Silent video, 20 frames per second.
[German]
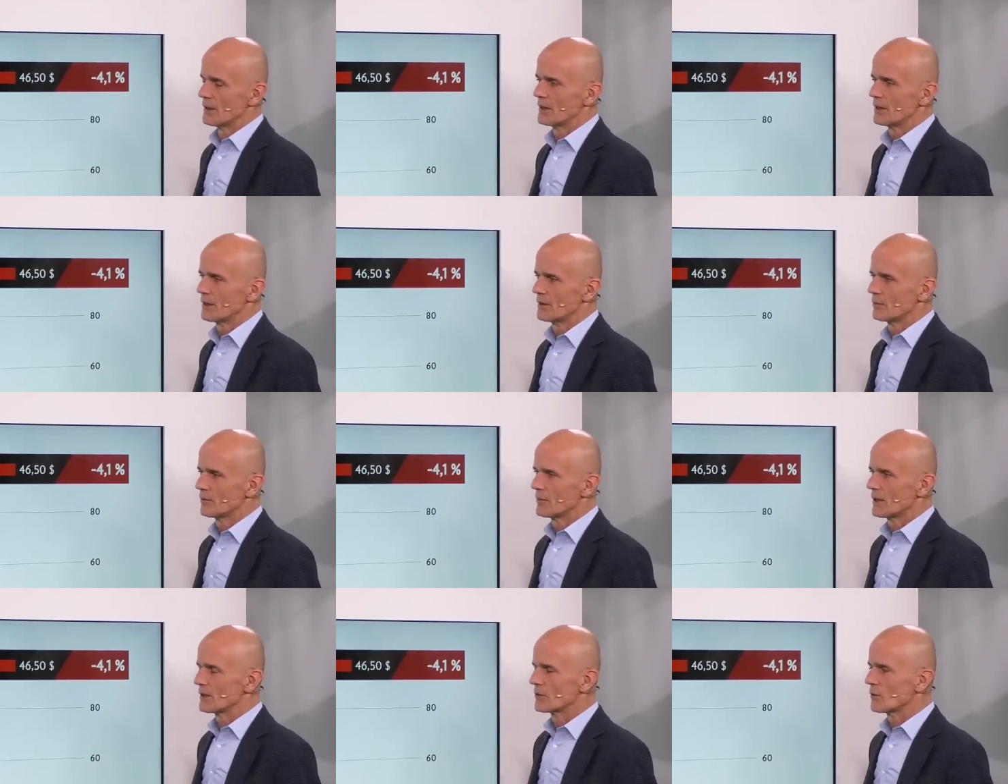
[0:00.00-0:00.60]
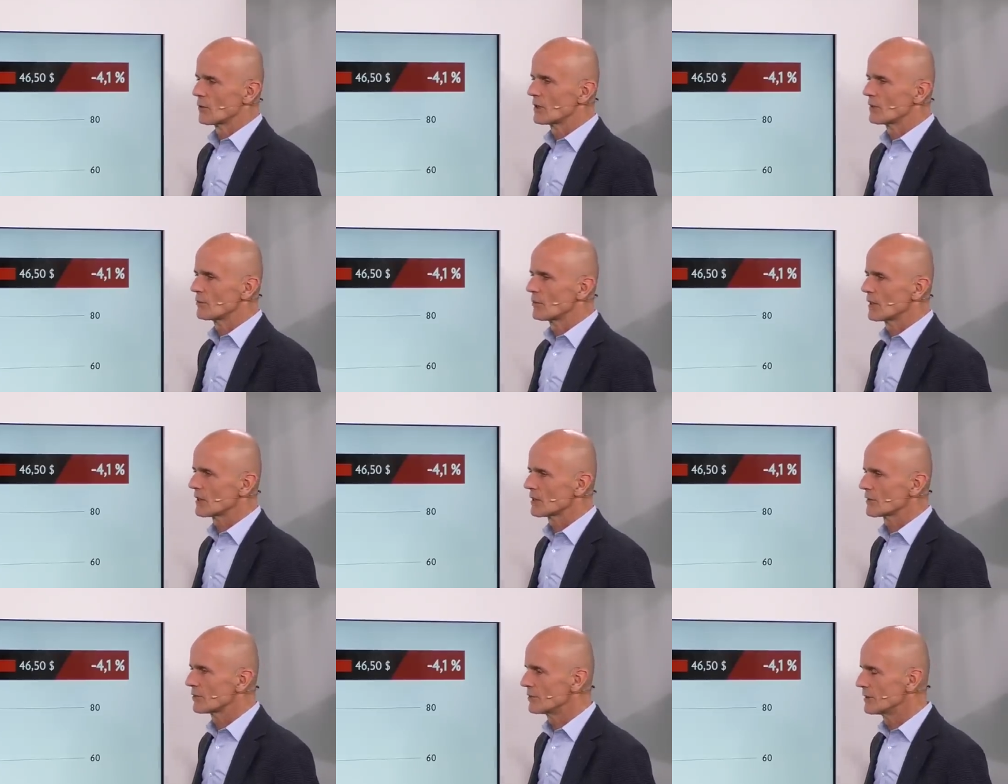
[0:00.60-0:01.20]
ähm,
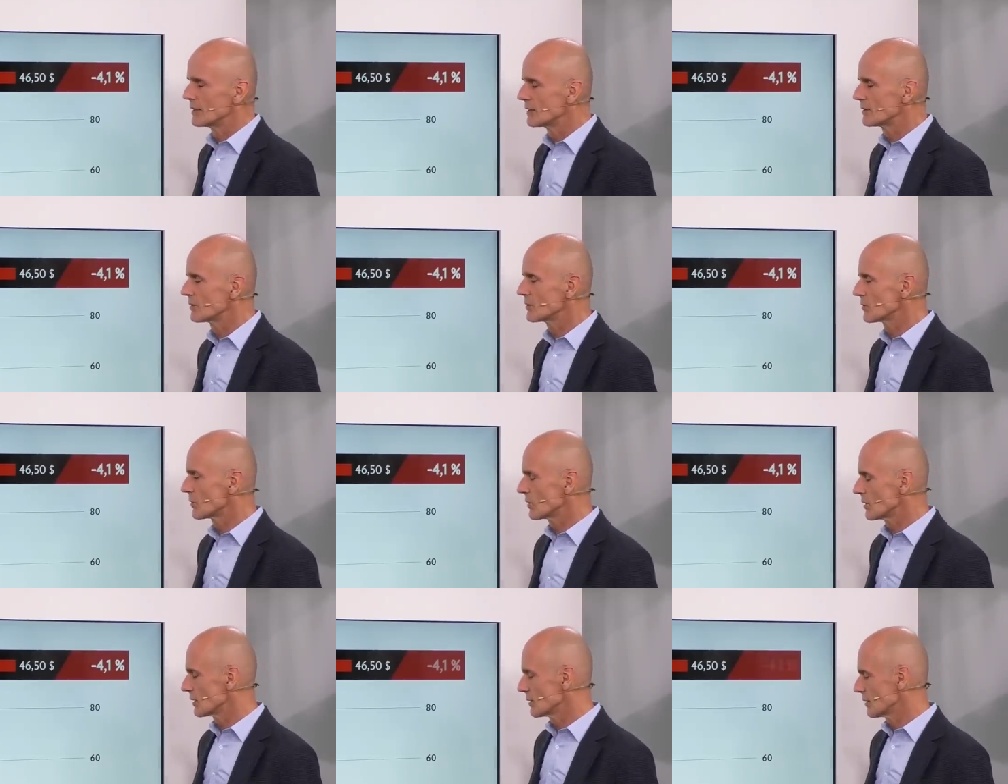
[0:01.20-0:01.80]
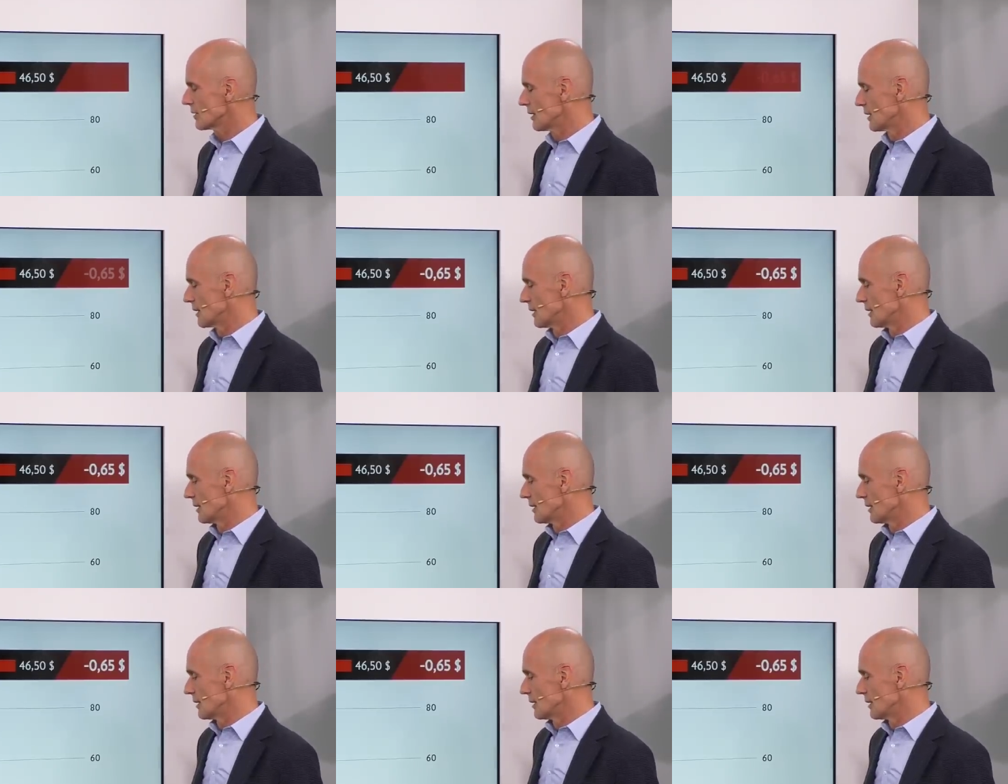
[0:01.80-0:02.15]
Erneuerbare fließen sollen.